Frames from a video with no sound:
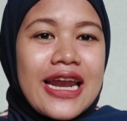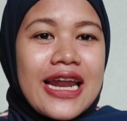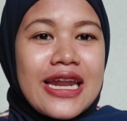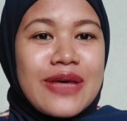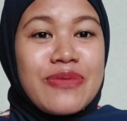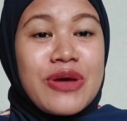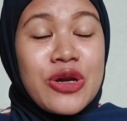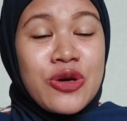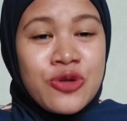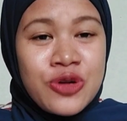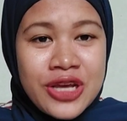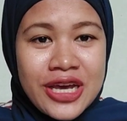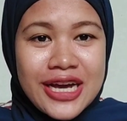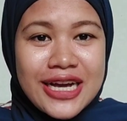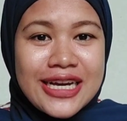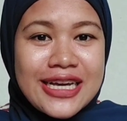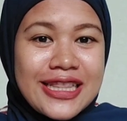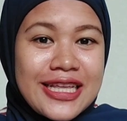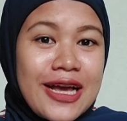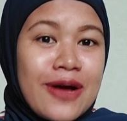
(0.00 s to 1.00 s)
Laliman Dunia
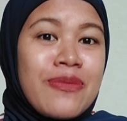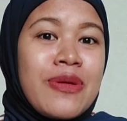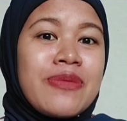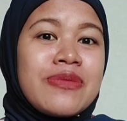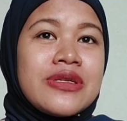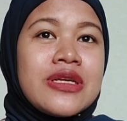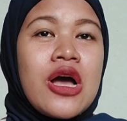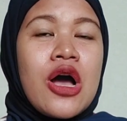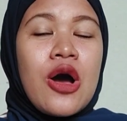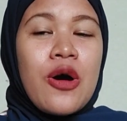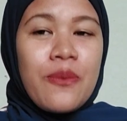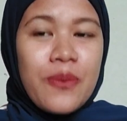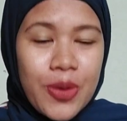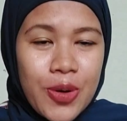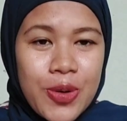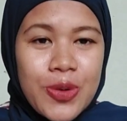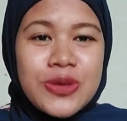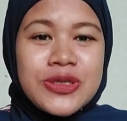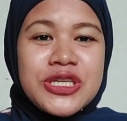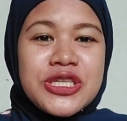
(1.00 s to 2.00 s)
ketika
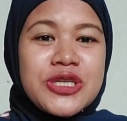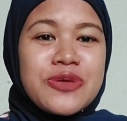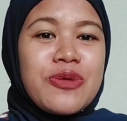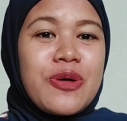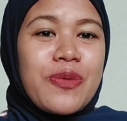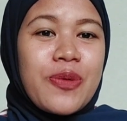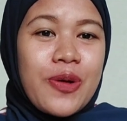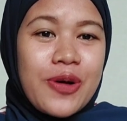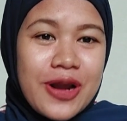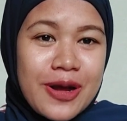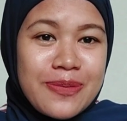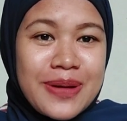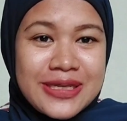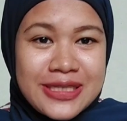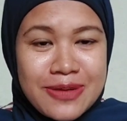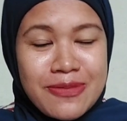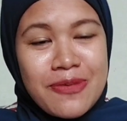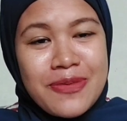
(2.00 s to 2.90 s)
memproduksi sebuah produk pasti